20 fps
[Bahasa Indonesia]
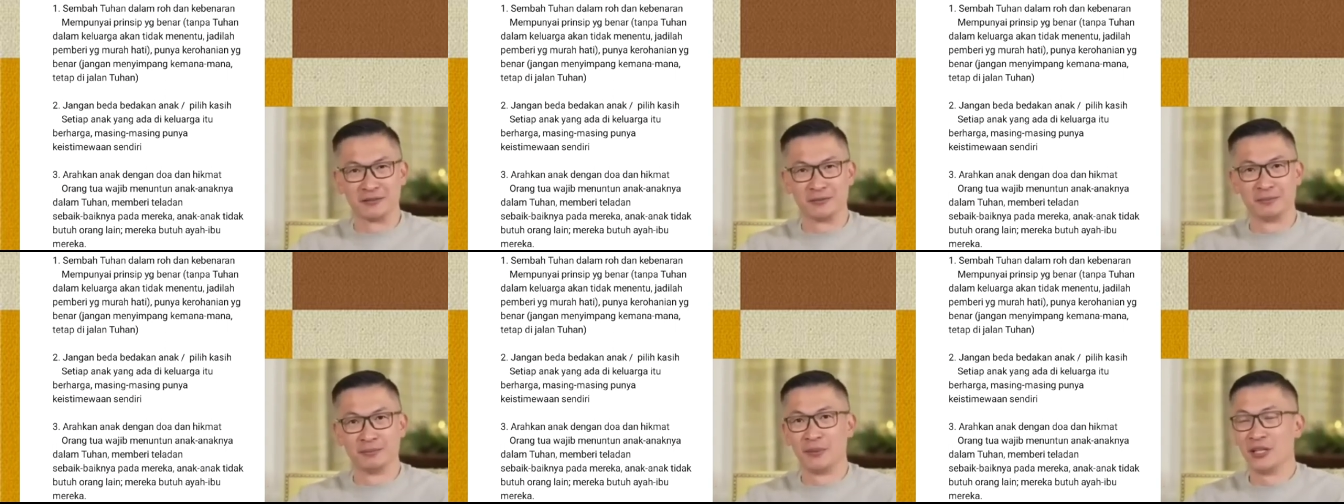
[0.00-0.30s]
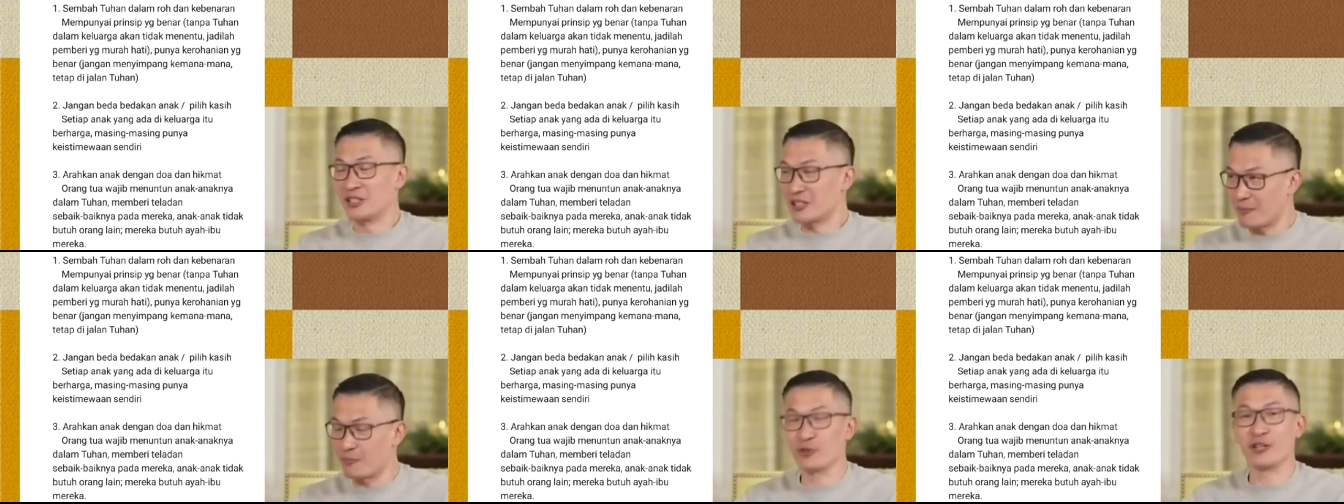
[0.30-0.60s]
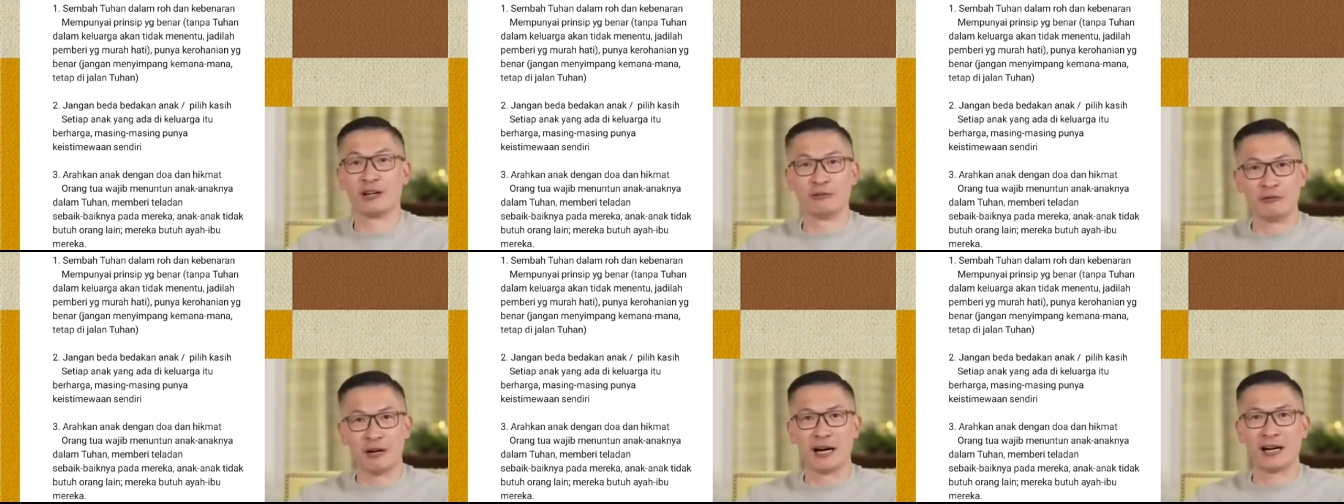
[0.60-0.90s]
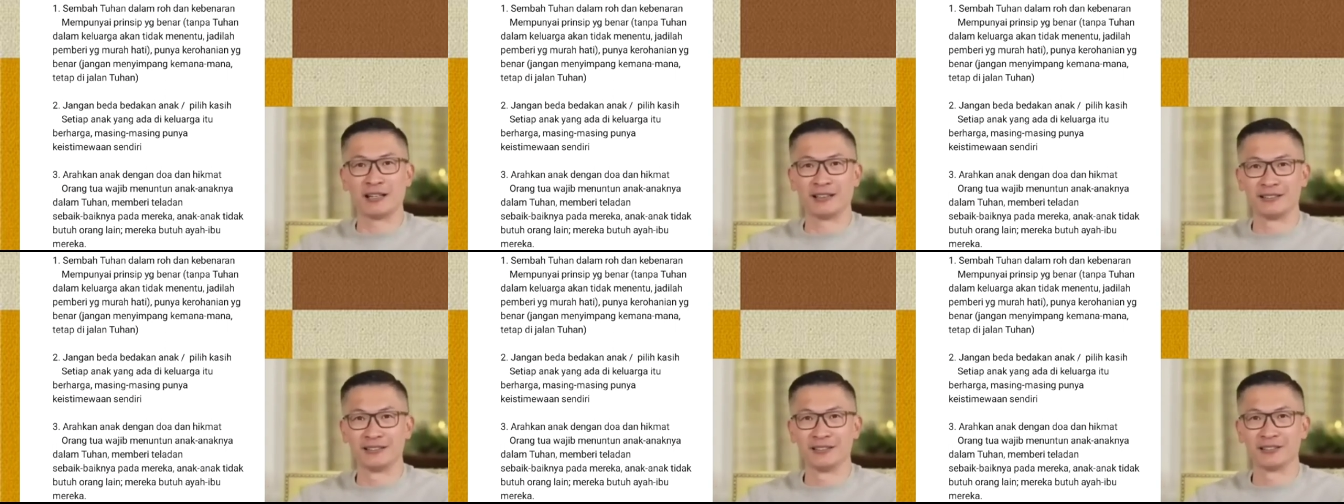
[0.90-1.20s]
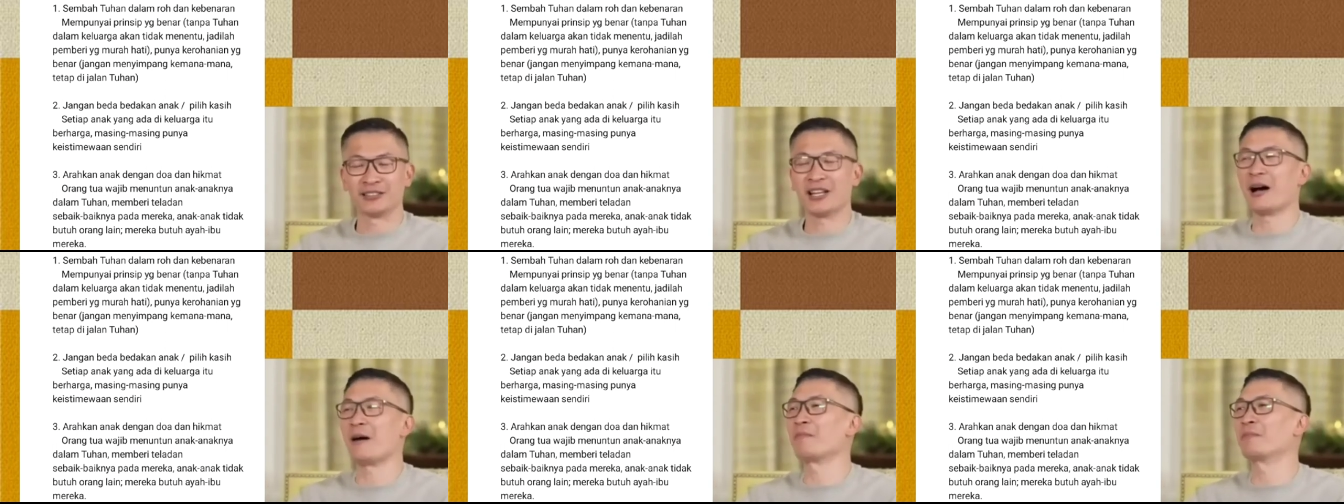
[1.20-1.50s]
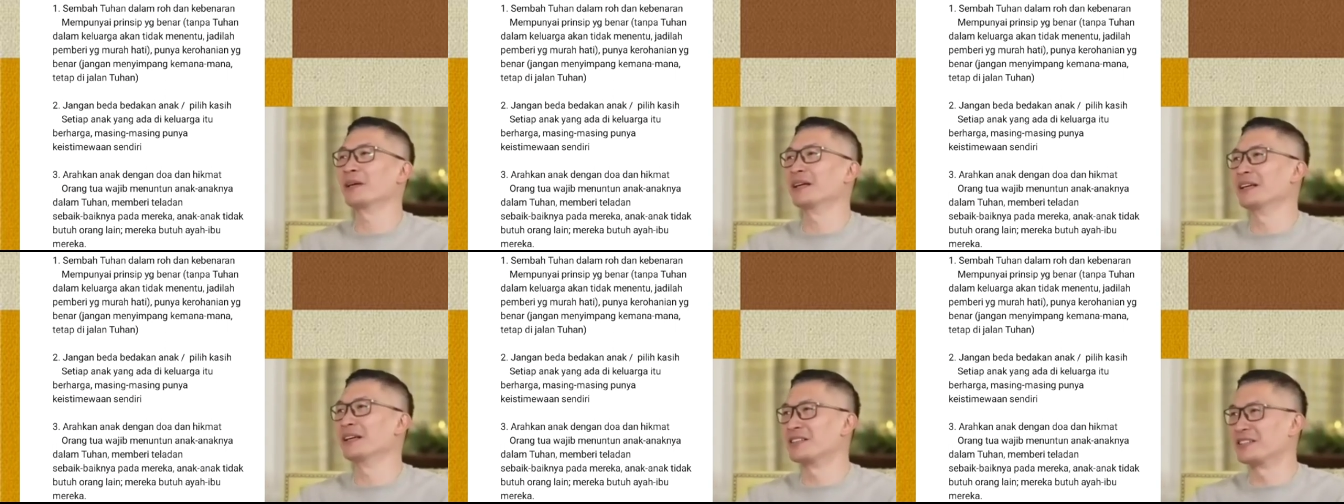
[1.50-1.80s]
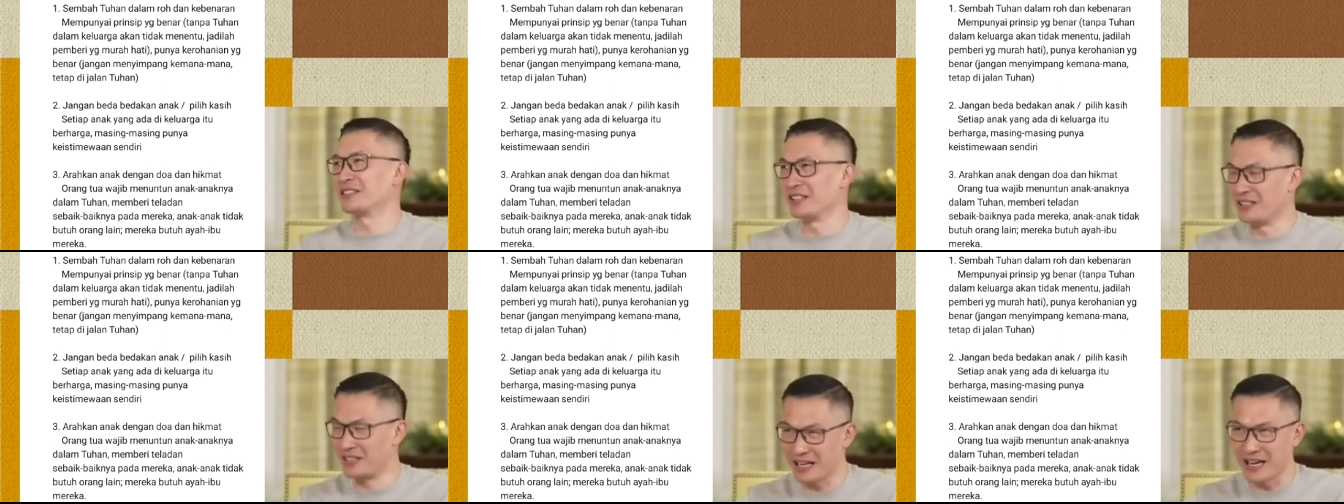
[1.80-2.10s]
Bisa punya uang, tapi
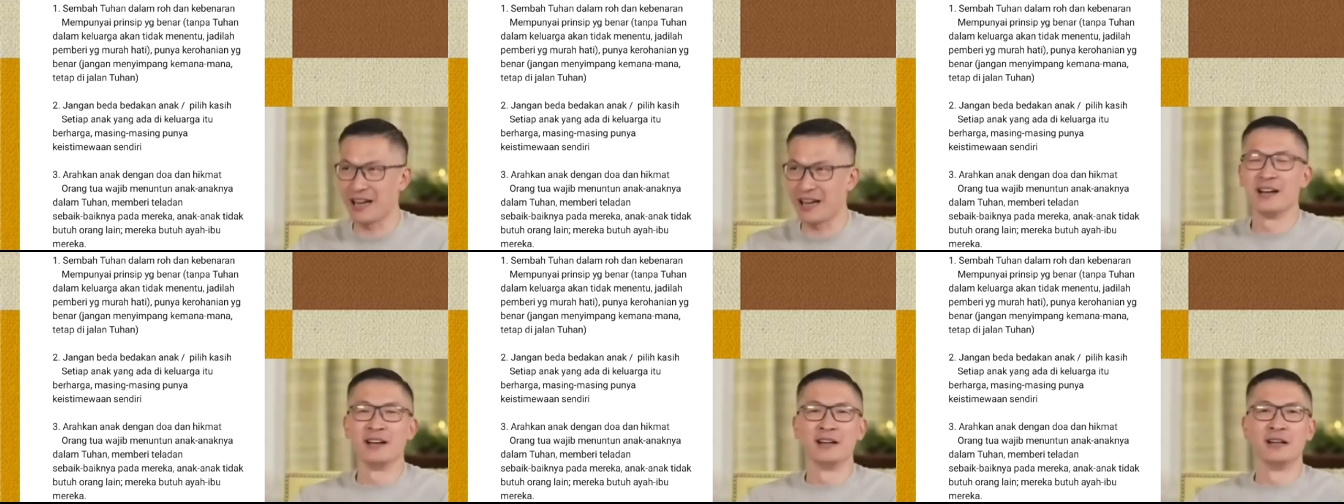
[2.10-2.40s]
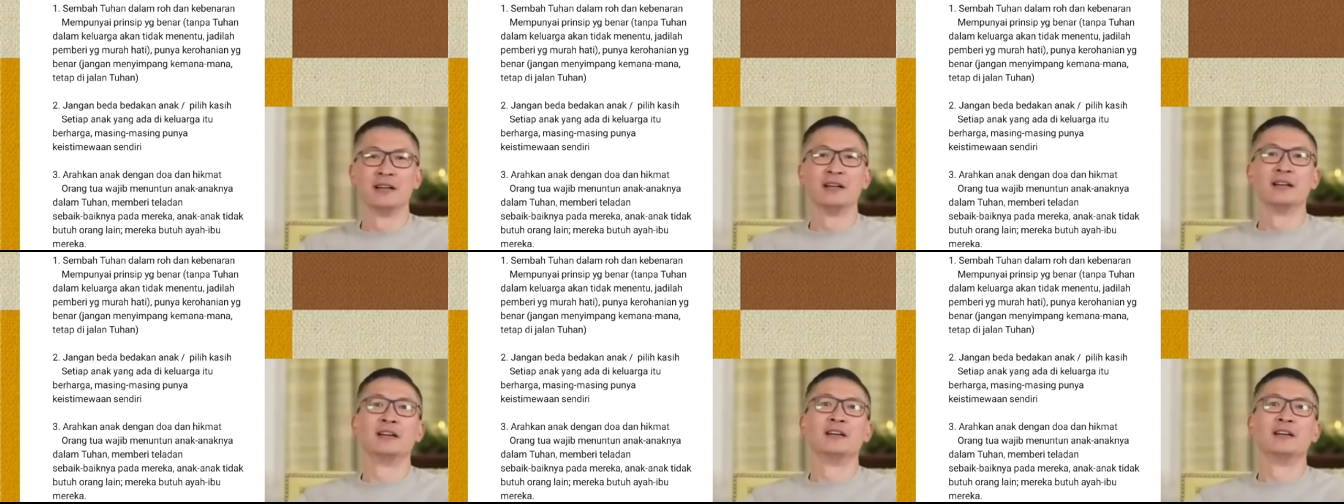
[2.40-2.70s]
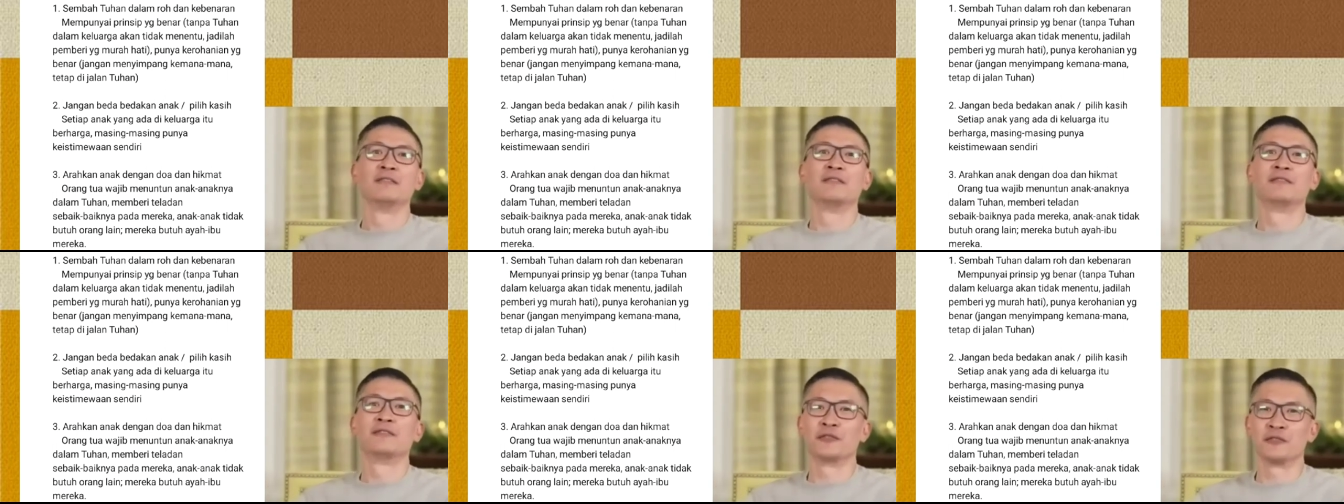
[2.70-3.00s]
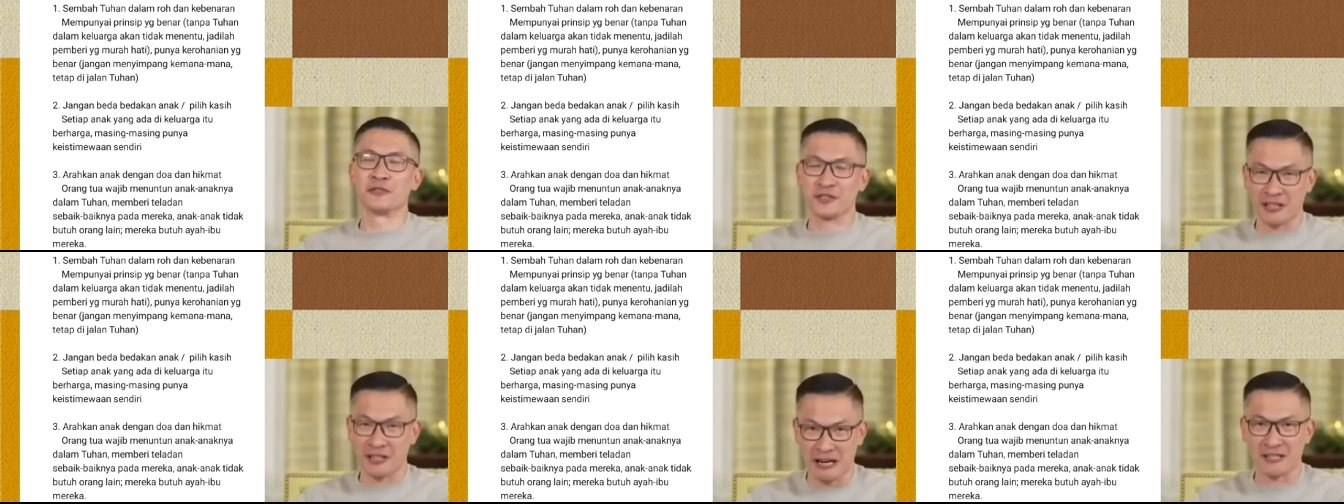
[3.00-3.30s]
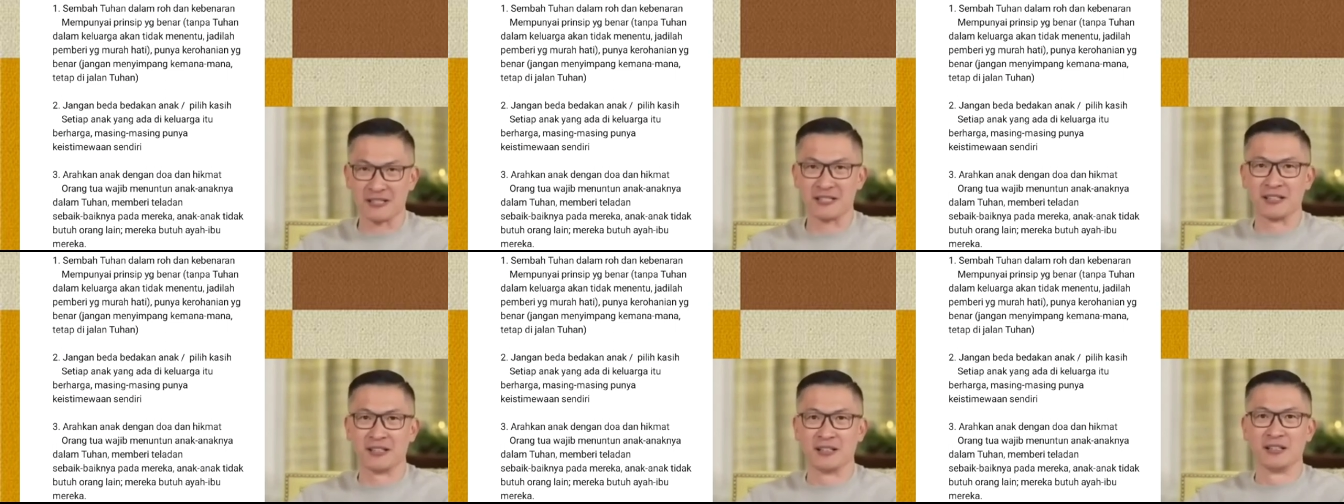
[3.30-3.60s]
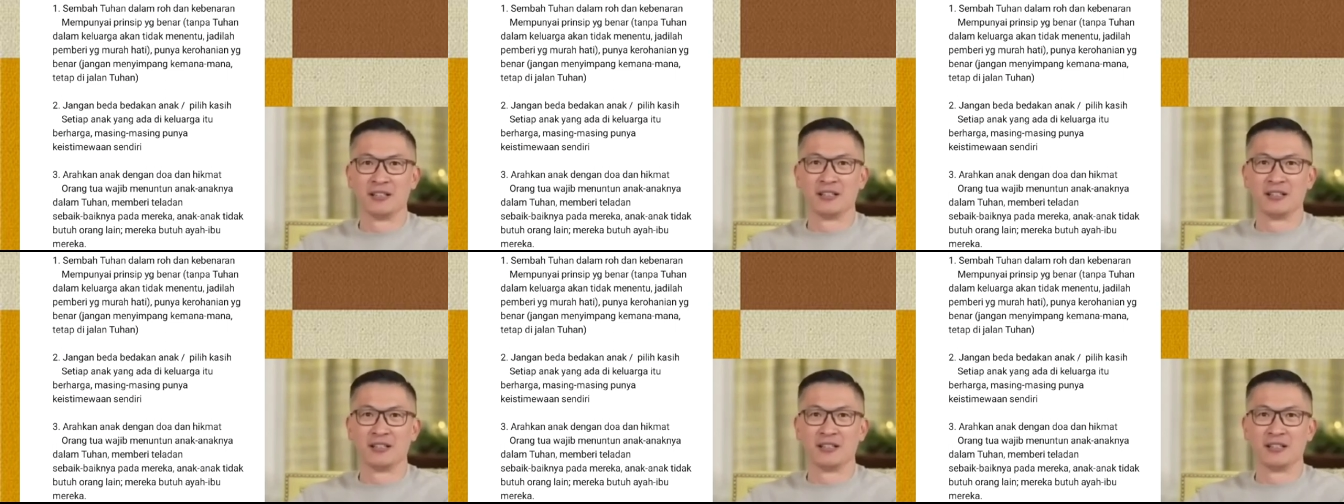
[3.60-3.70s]
isinya frustrasi.